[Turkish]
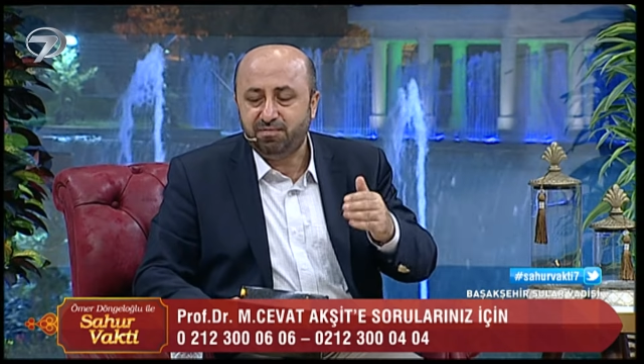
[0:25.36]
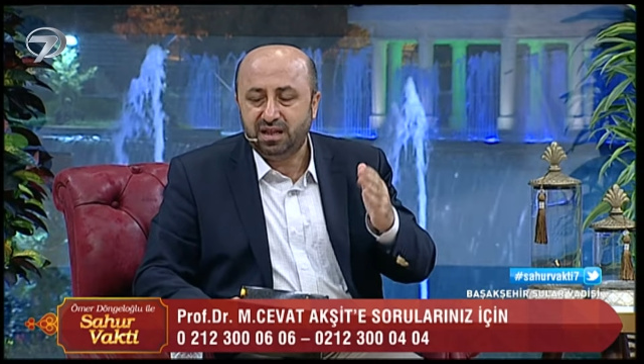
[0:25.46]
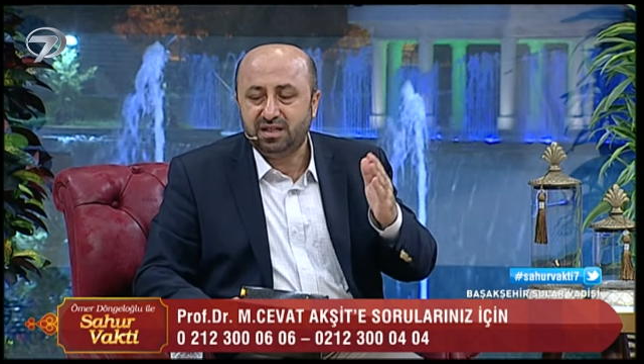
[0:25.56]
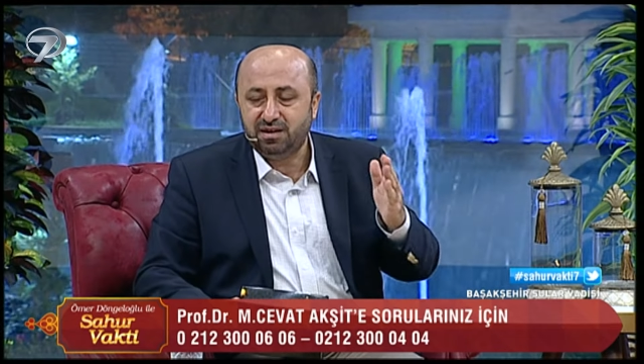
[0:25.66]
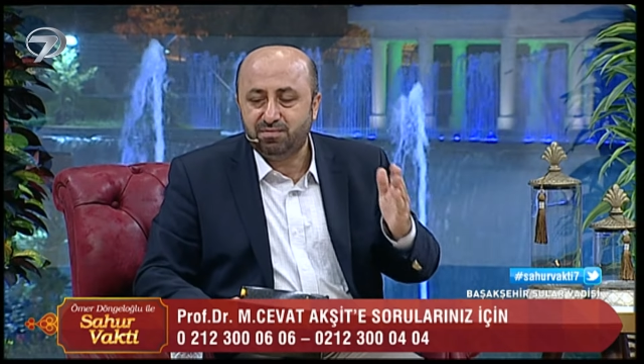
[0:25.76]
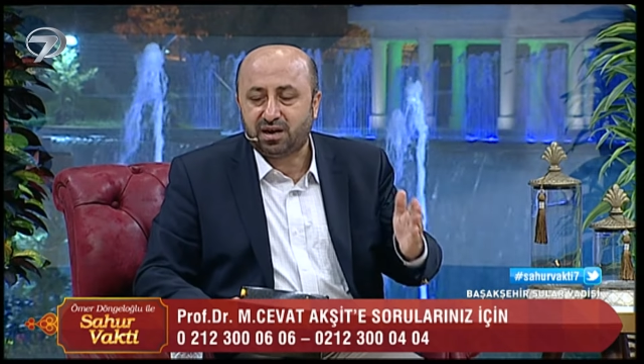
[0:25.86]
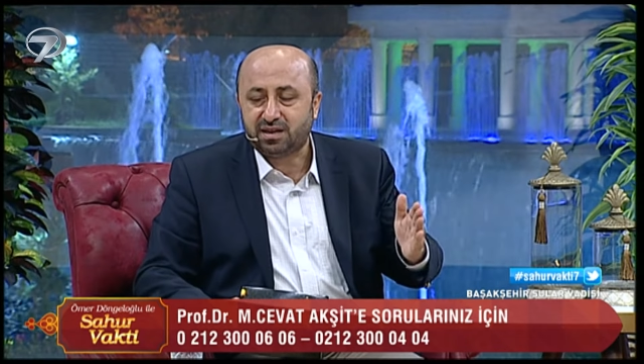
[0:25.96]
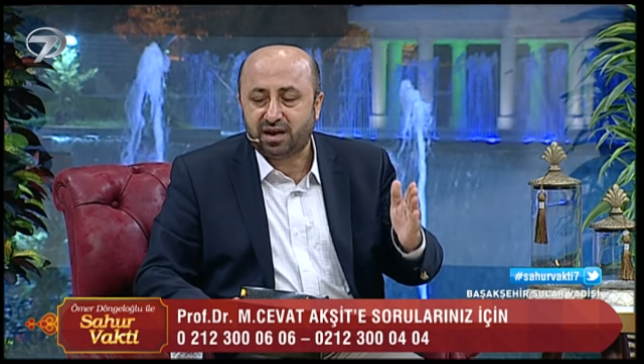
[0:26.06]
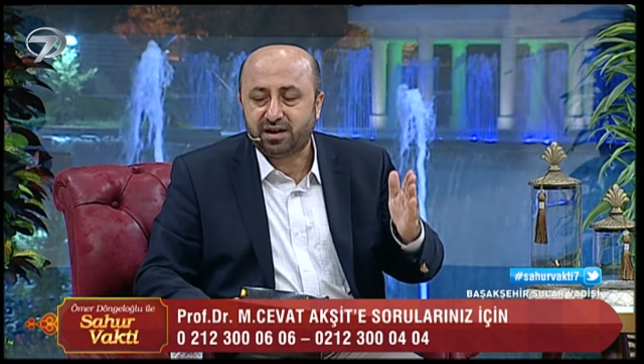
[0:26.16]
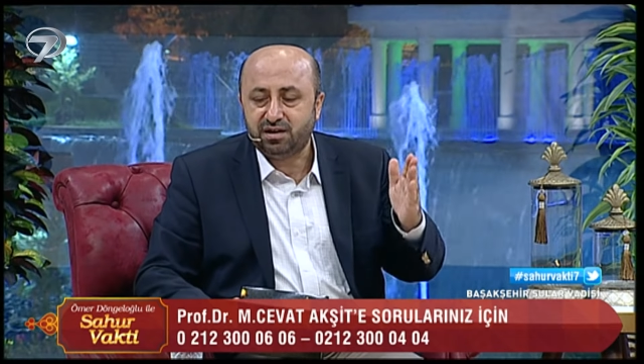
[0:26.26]
bildiğim
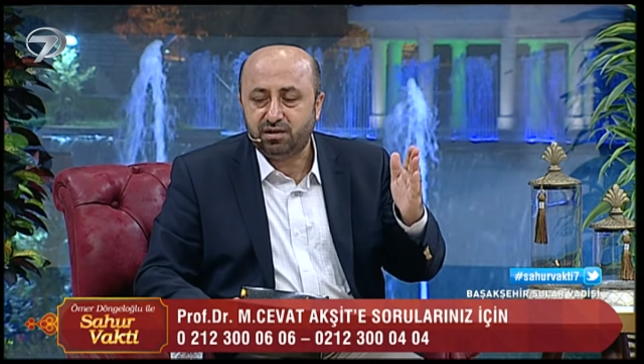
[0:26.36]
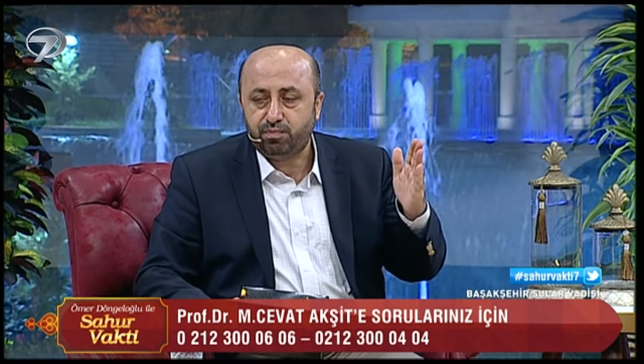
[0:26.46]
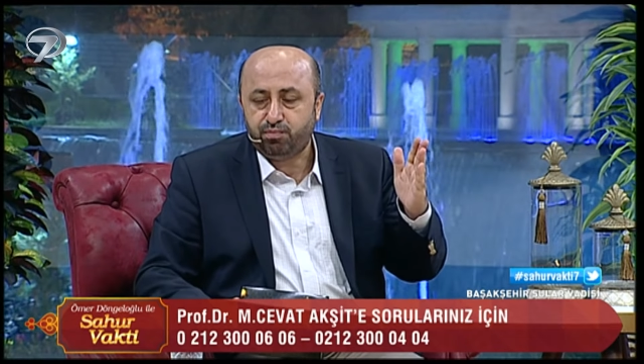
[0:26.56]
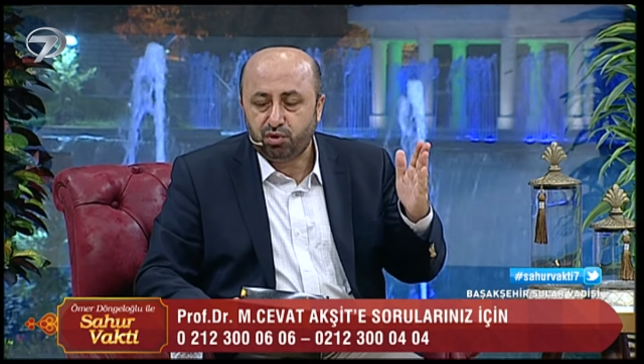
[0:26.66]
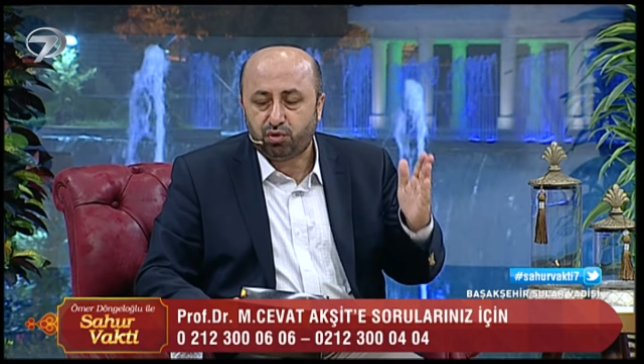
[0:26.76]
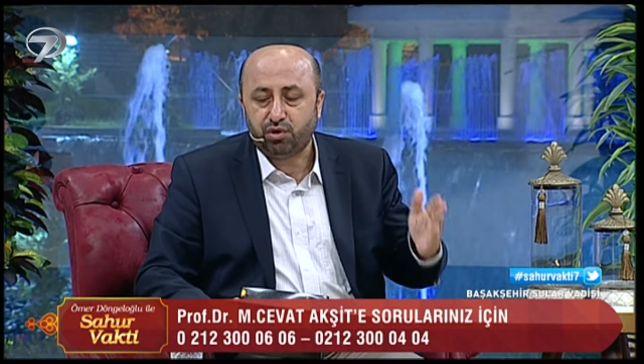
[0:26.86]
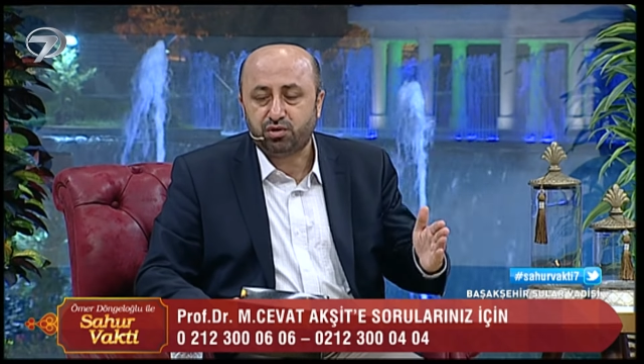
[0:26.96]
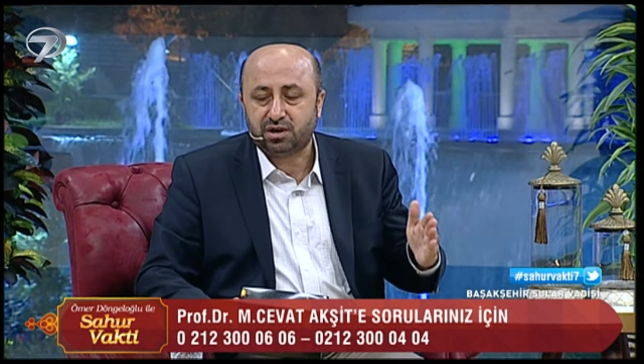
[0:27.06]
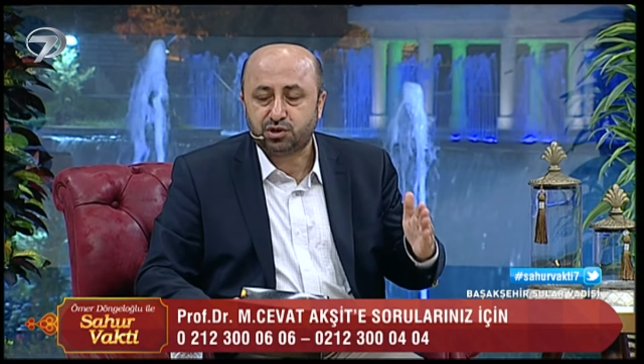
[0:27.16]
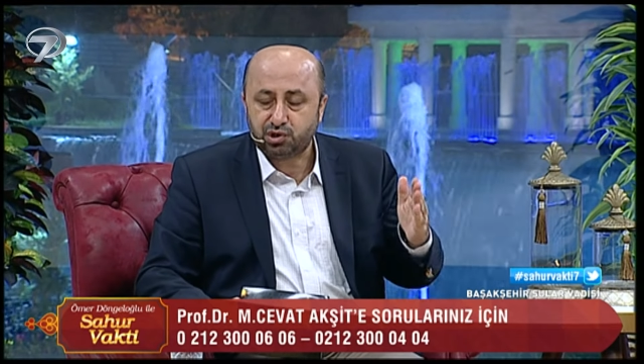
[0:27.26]
kadarını bu
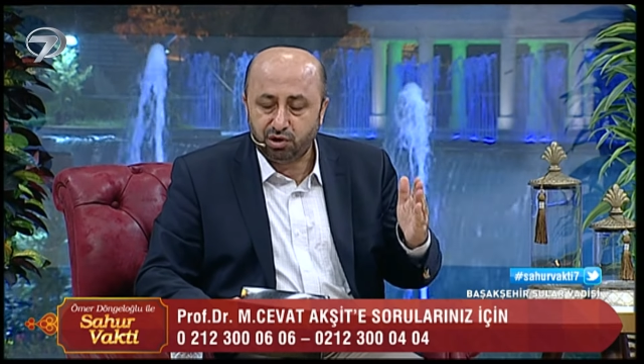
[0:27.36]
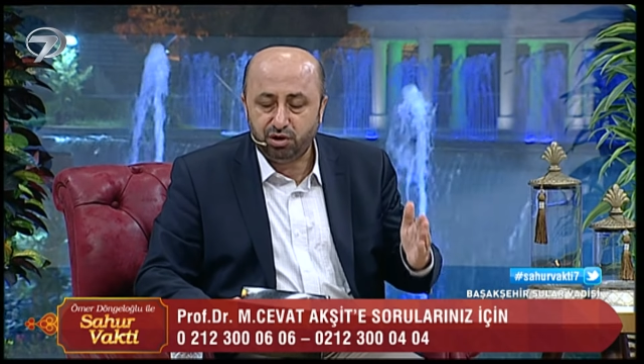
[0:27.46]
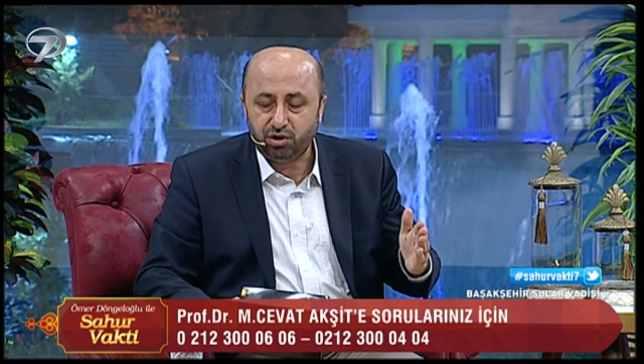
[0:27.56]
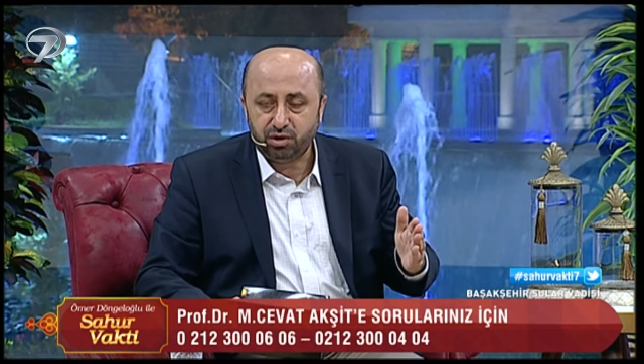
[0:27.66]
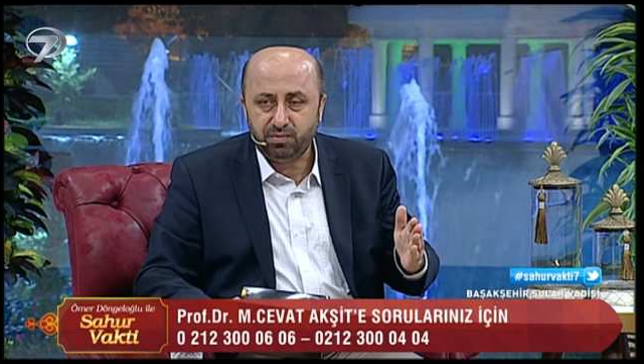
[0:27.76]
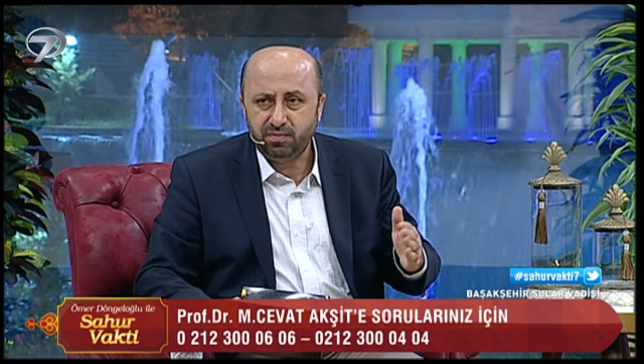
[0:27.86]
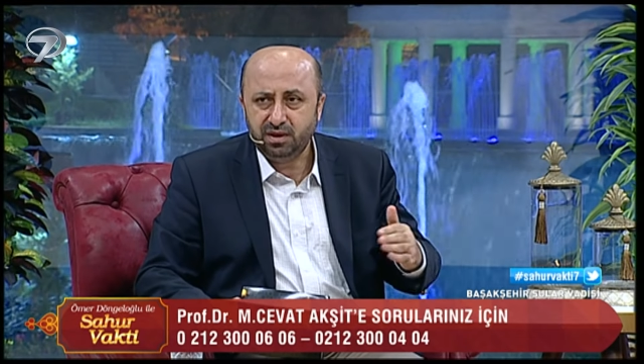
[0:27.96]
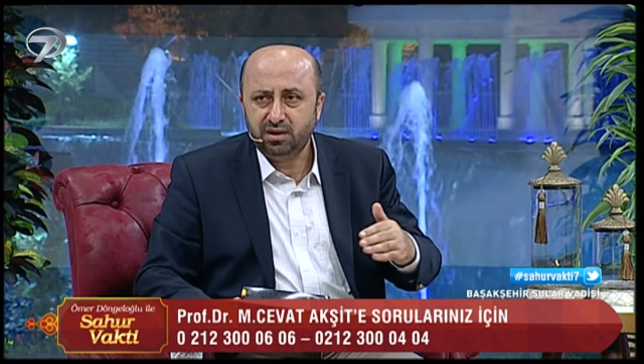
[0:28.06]
konuda söylüyorum.